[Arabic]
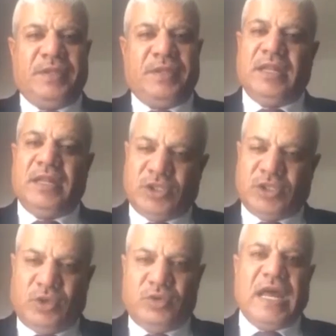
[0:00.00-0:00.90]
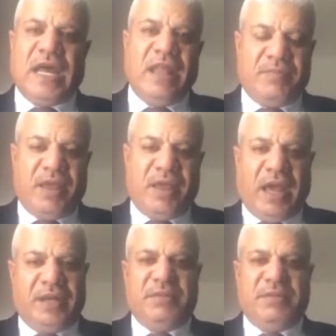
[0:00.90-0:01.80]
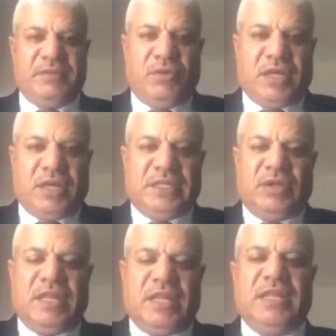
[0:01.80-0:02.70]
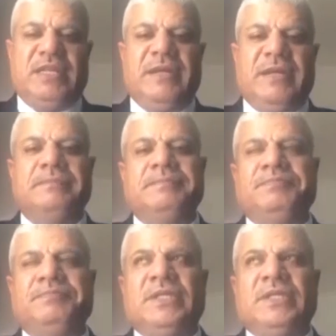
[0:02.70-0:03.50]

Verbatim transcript: كشعوب وكانظمه يعني بنفس الوقت يعني ولذلك